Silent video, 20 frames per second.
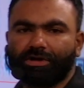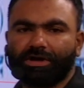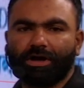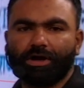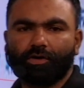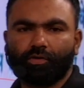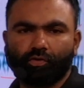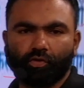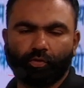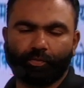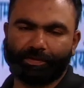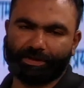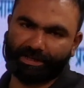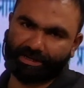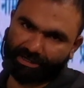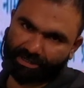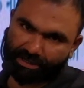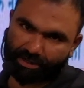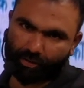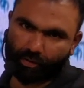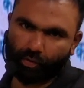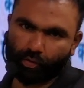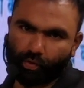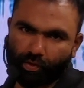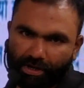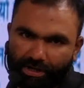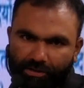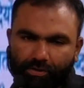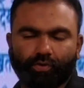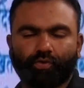का कूप यानी कि
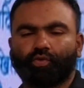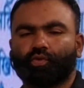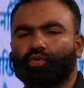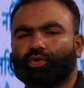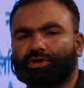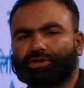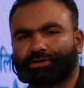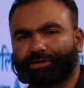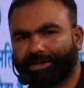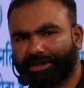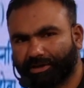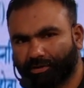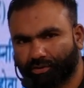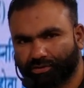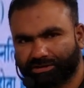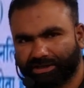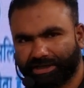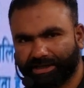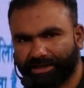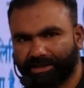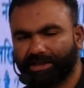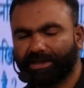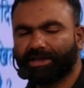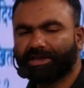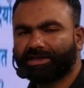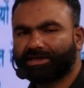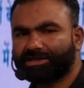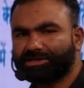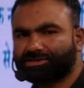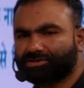कुआ तो कुआ तो एक होता है
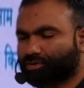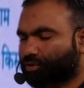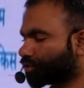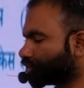इसको